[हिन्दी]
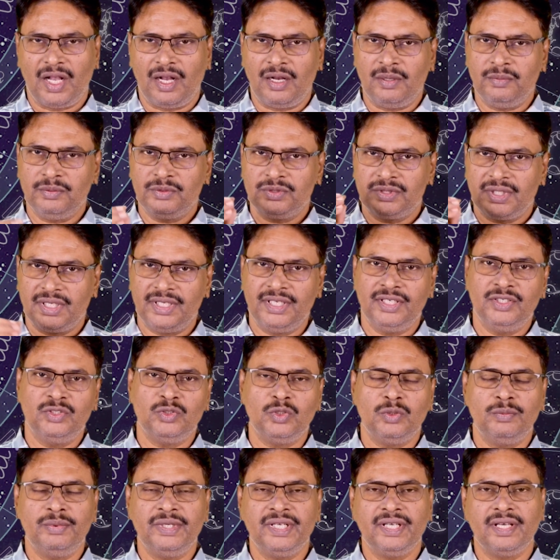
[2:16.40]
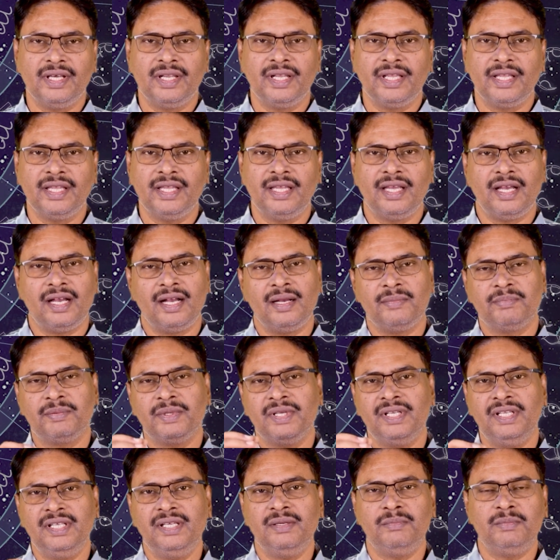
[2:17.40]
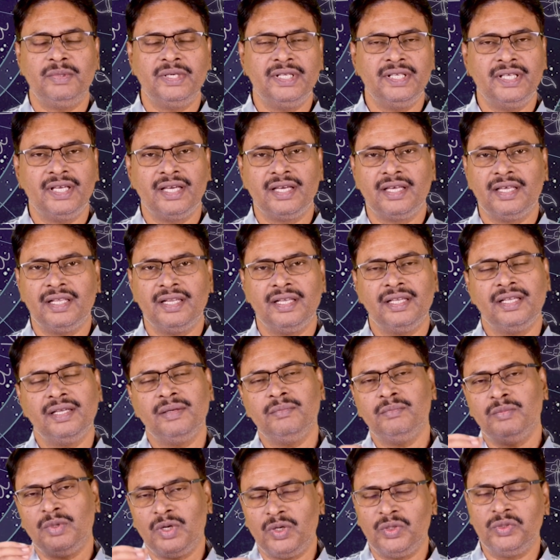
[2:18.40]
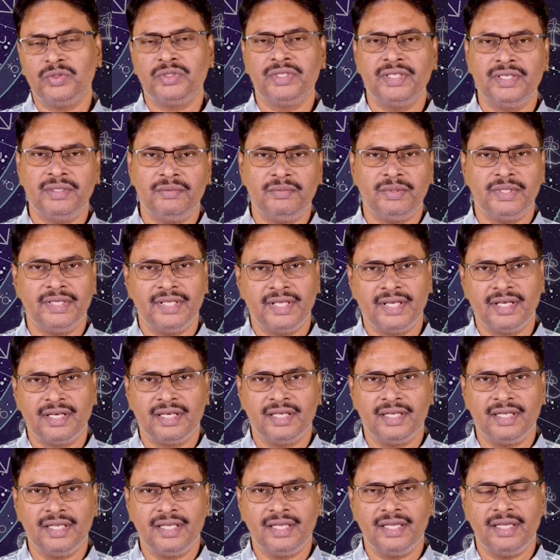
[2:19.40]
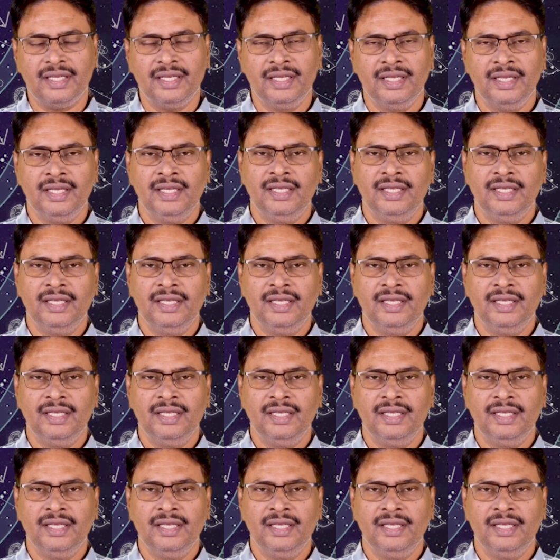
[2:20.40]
अब शनि जो भी करेंगे आपके लिए बढ़िया करेंगे बहुत ही बढ़िया करेंगे